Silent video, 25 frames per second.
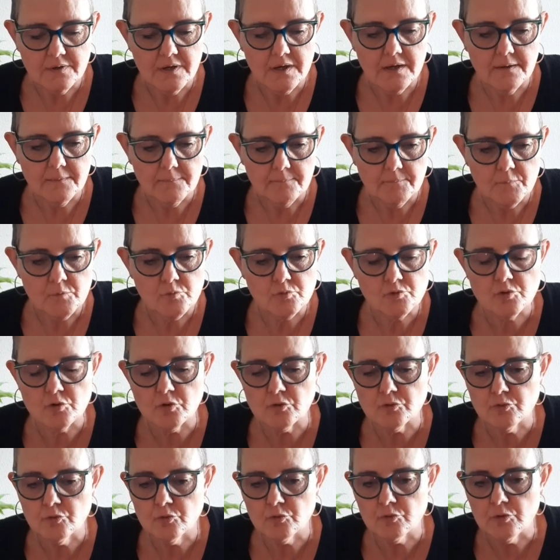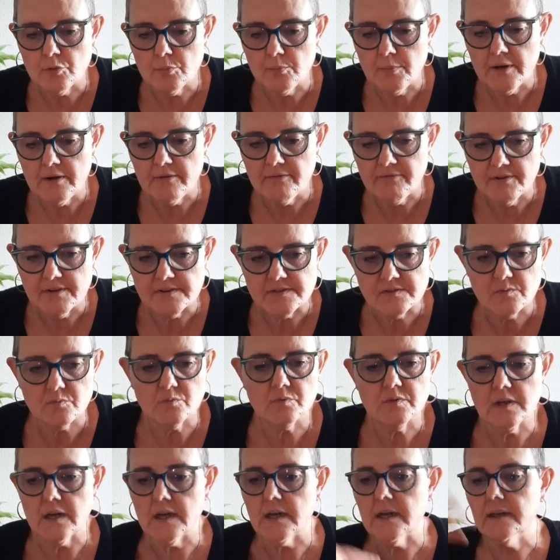Ouais. On s'entoure de belles
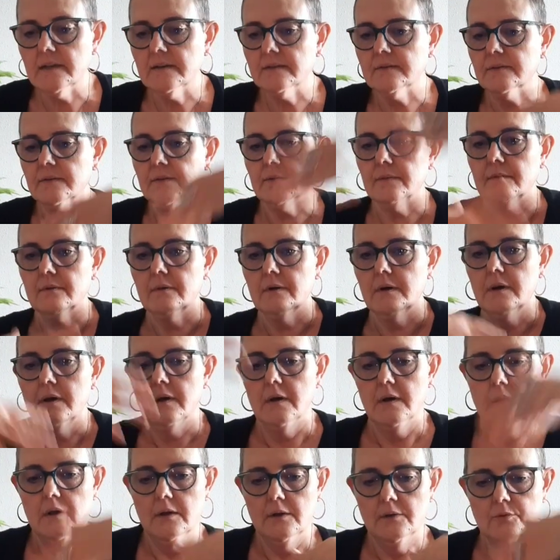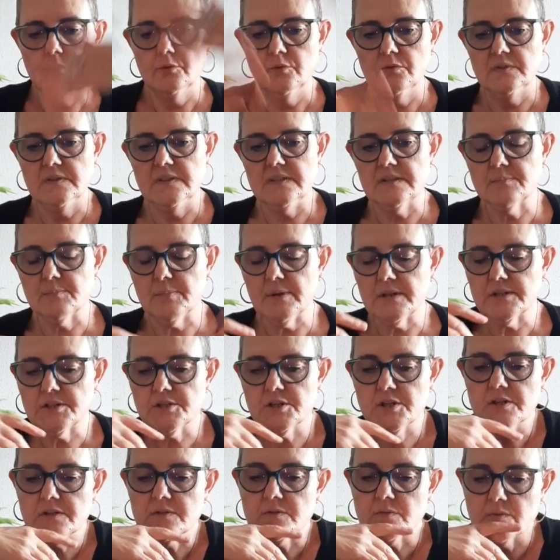façons, on arrête euh, de
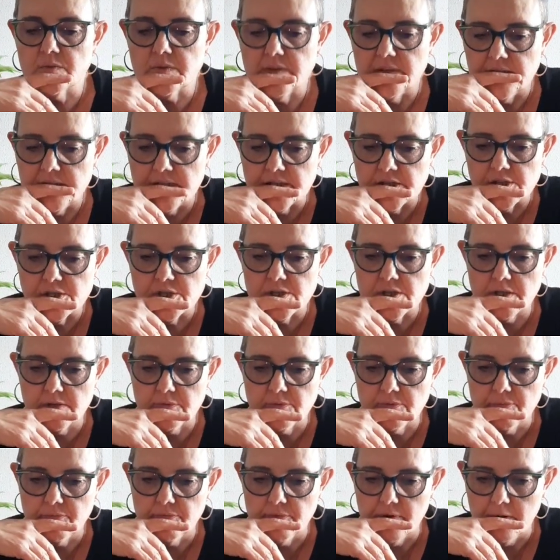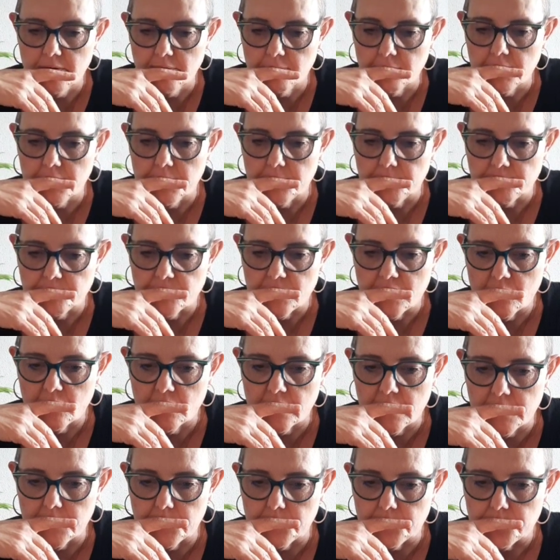dispatcher son énergie à tout va. Oui,
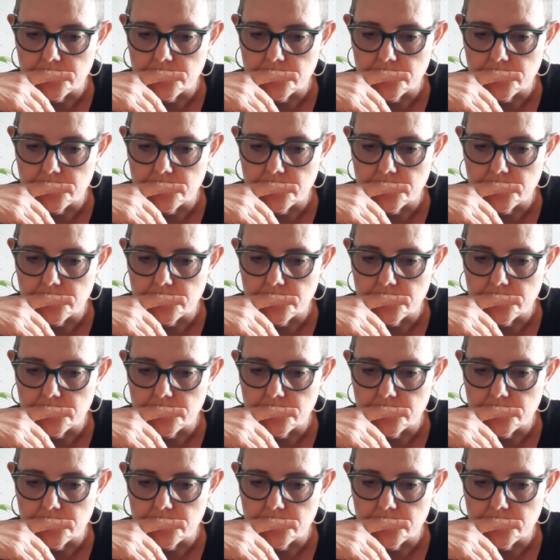ok.